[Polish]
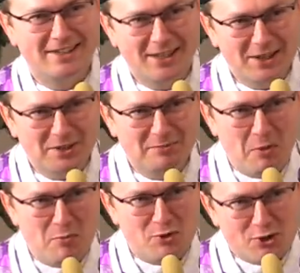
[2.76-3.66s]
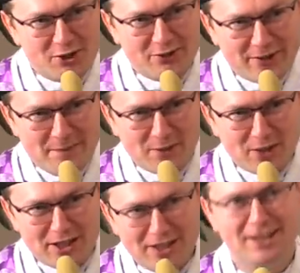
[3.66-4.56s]
zaraz po mszy
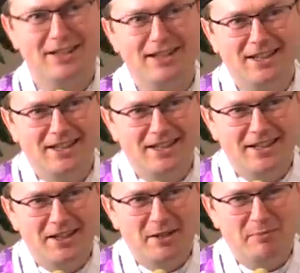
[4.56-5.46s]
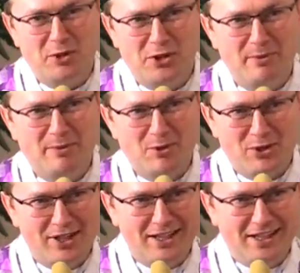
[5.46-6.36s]
świętej będziemy
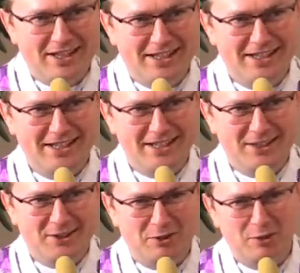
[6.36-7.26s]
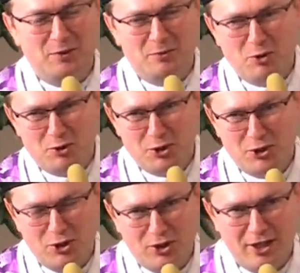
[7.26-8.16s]
musieli
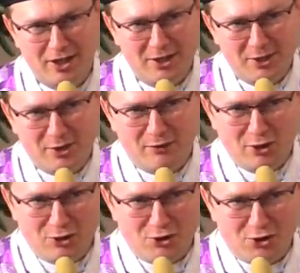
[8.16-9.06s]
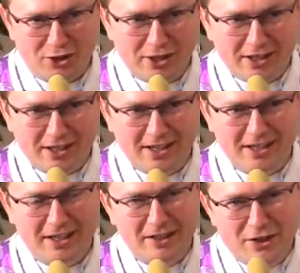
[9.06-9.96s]
rozłożyć świeczki
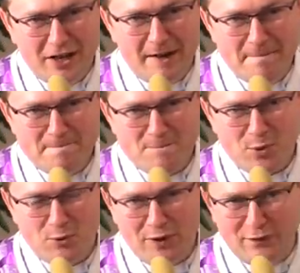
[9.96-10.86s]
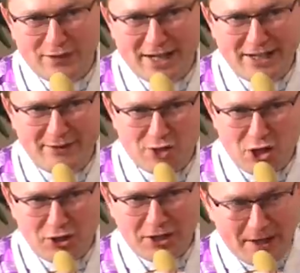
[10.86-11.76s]
na ławkach w
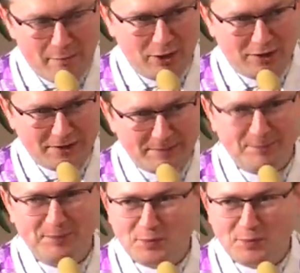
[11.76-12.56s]
naszej kaplicy.